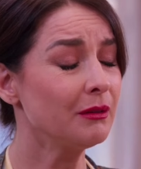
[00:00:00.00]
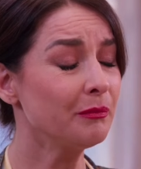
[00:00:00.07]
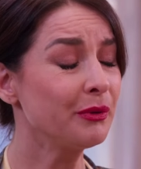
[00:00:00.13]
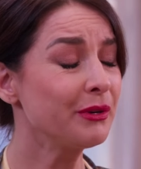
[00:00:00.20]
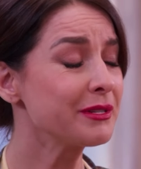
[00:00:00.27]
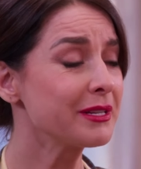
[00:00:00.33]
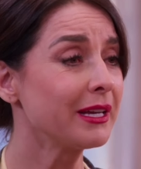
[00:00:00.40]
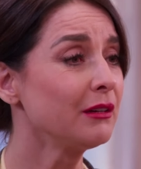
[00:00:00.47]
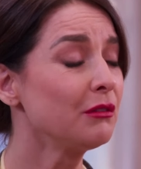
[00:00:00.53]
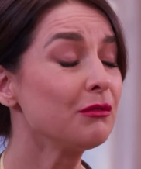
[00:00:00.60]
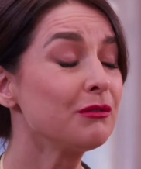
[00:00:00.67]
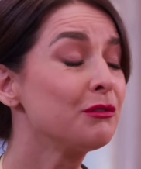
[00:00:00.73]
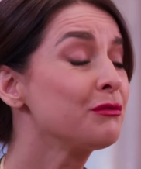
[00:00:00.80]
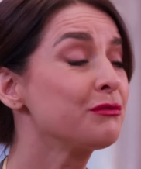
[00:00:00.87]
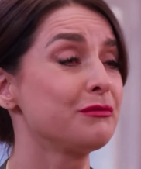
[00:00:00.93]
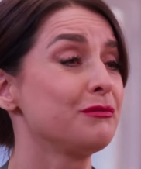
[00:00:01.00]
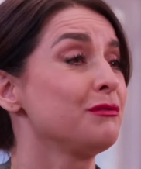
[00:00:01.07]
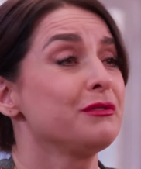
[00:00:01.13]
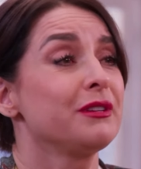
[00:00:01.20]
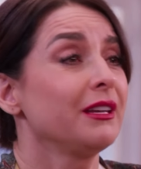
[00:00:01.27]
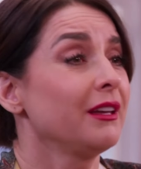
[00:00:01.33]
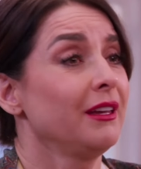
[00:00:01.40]
Pero es que no,
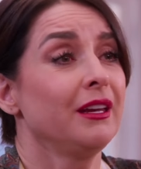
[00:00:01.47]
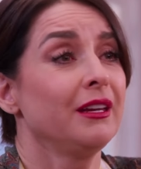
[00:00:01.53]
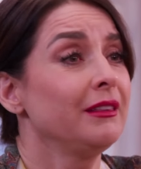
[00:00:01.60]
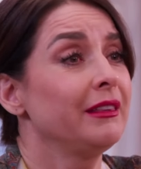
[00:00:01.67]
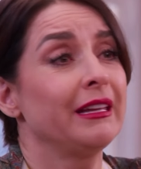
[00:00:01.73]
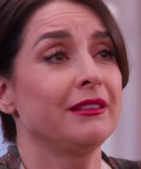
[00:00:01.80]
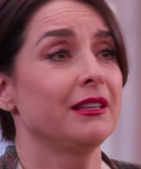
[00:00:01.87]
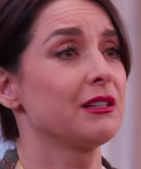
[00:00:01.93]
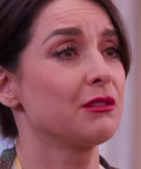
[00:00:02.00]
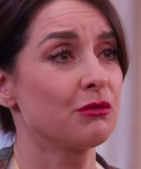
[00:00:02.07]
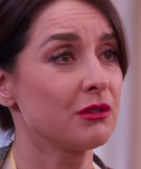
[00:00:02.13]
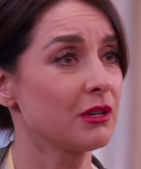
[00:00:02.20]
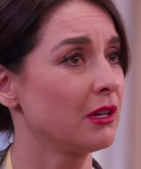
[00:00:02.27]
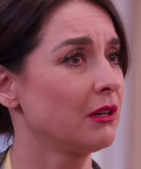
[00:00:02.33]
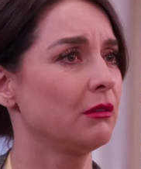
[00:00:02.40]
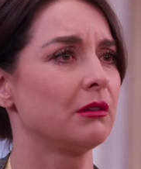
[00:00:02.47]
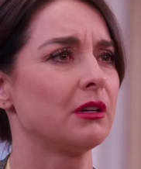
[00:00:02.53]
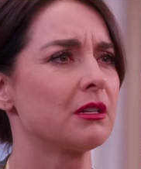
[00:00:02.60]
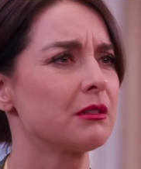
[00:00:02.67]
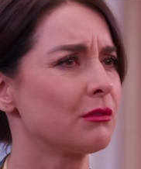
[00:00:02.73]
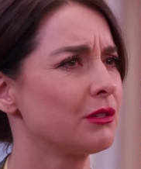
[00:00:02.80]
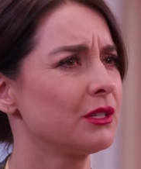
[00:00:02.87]
sé qué intentas conseguir con
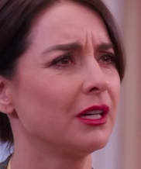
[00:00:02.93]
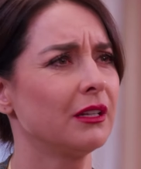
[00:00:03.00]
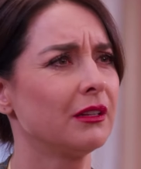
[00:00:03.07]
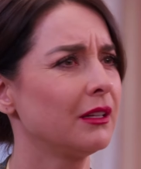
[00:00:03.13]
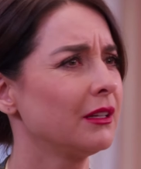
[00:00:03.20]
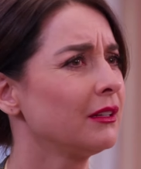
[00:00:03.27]
eso, Chente.